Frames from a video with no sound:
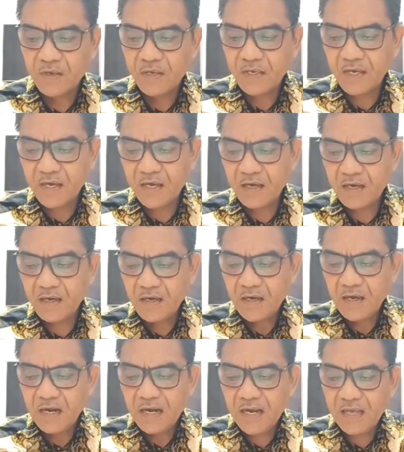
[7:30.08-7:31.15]
ya
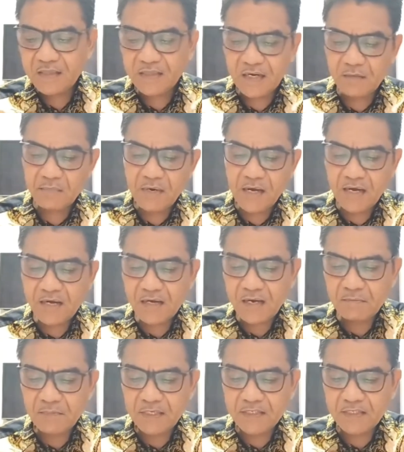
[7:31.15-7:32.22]
latar
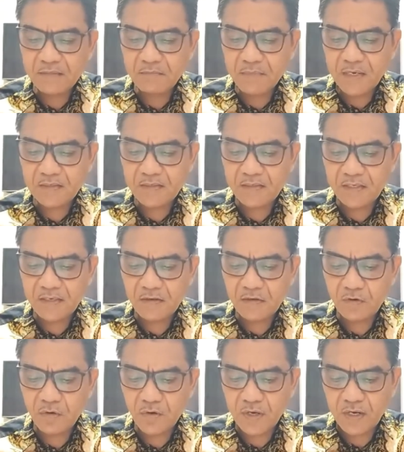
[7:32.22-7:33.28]
belakang masing-masing
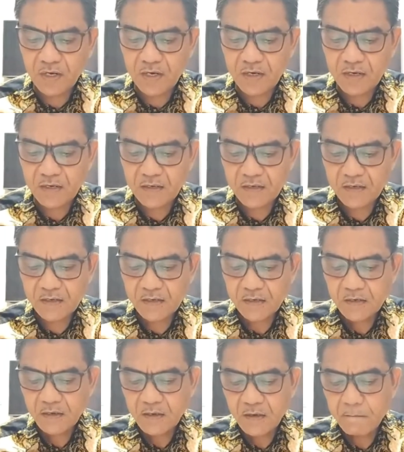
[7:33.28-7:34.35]
orang
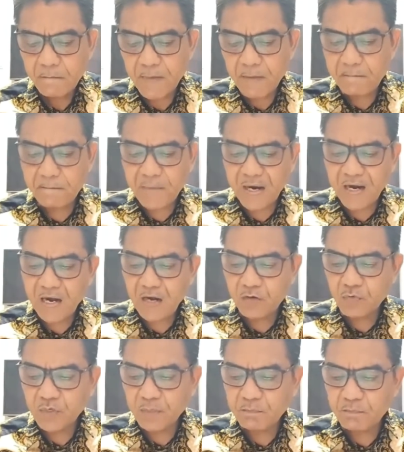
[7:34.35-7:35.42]

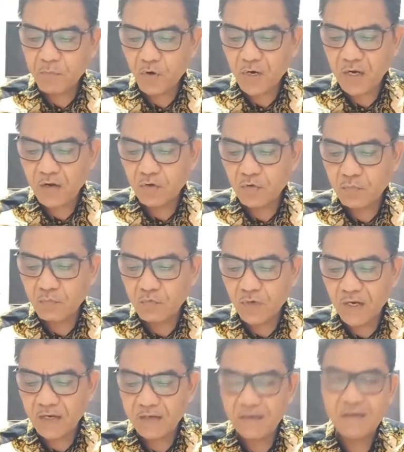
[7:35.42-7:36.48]
mempengaruhi pola
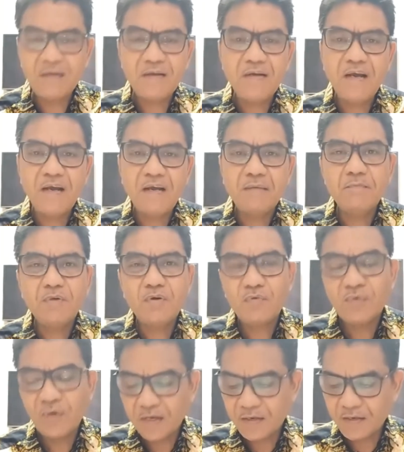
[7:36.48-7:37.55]
hubungan dalam
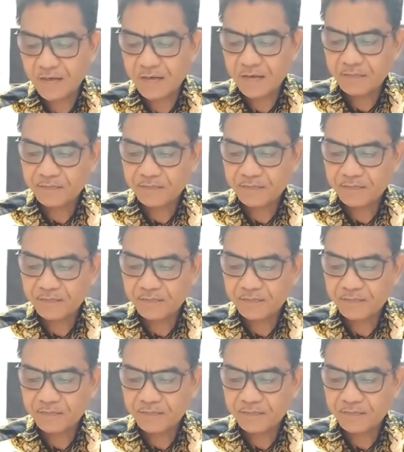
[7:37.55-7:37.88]
keluarga.